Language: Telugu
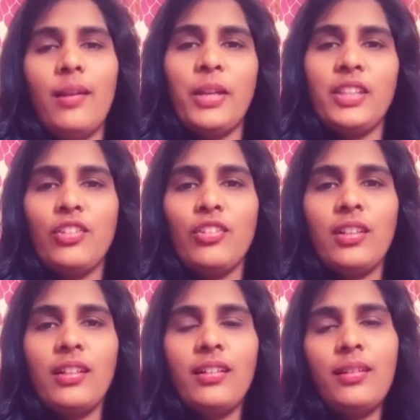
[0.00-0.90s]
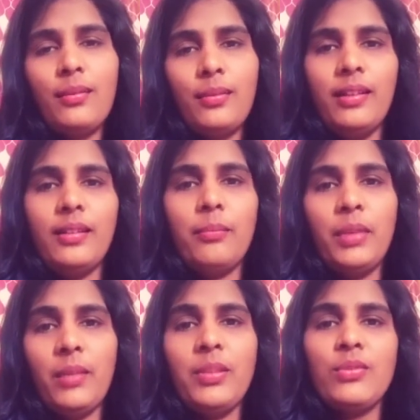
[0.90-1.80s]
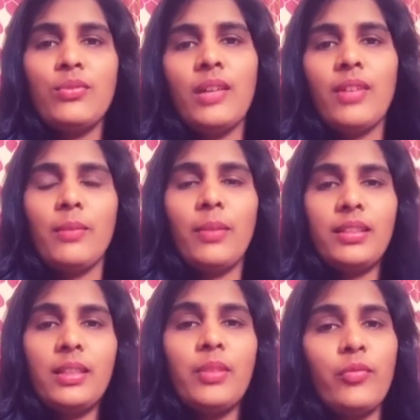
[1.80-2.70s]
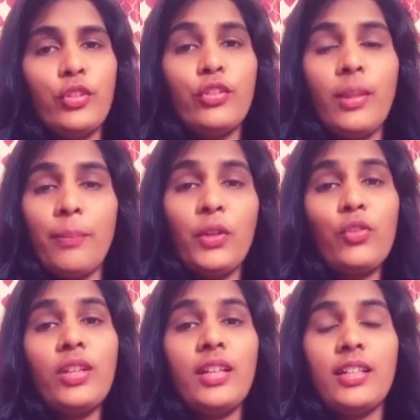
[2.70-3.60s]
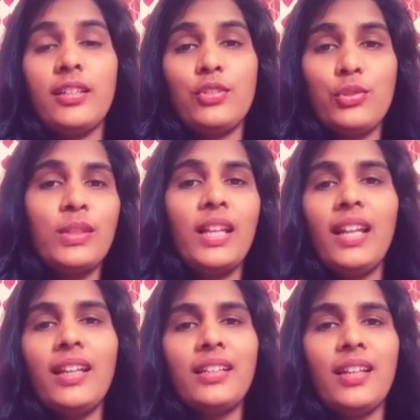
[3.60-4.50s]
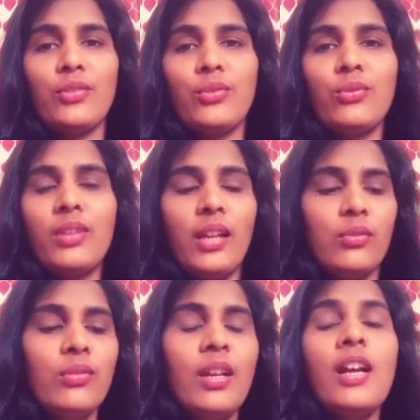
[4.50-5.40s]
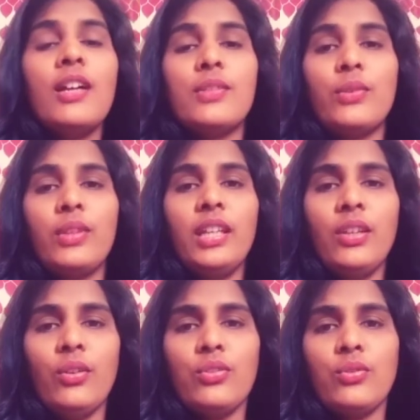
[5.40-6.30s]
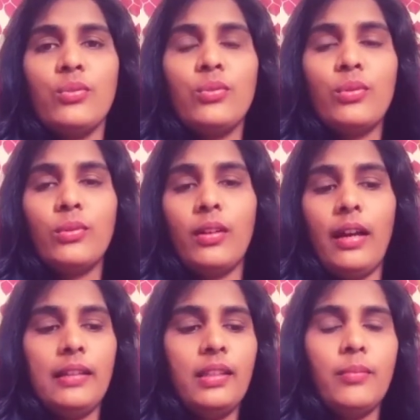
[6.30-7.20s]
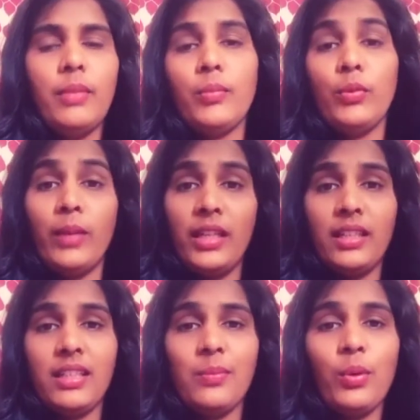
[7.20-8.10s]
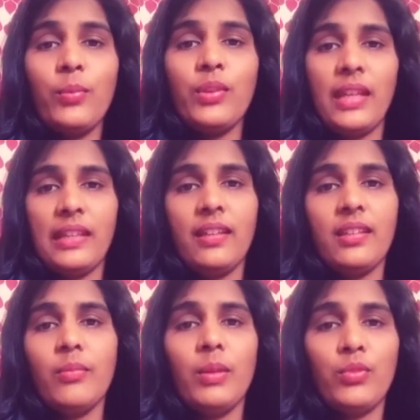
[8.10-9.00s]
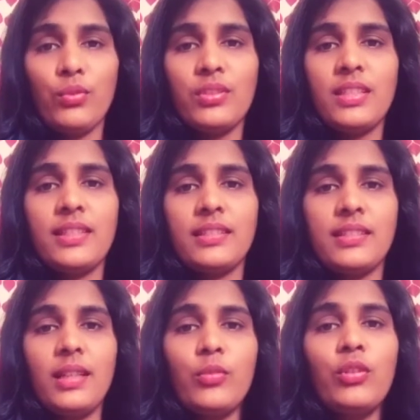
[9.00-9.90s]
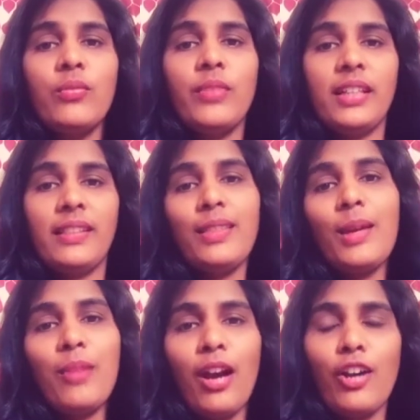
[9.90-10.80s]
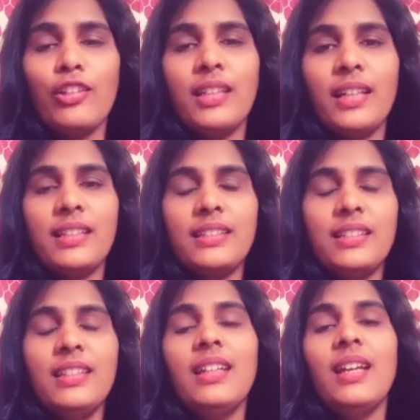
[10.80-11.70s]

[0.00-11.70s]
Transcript: ప్రతి ఒక్క అంటే బేబీస్ ఉన్న వాళ్ళు మాత్రం ఈ వీడియో తప్పకుండా చూడాలని నేను అనుకుంటున్నాను సో ఈరోజు అది మేము మా నిక్కి బాబుకి ఏదైతే మేము యూజ్ చేస్తున్నామో వాడు ఎంత బాగున్నాడని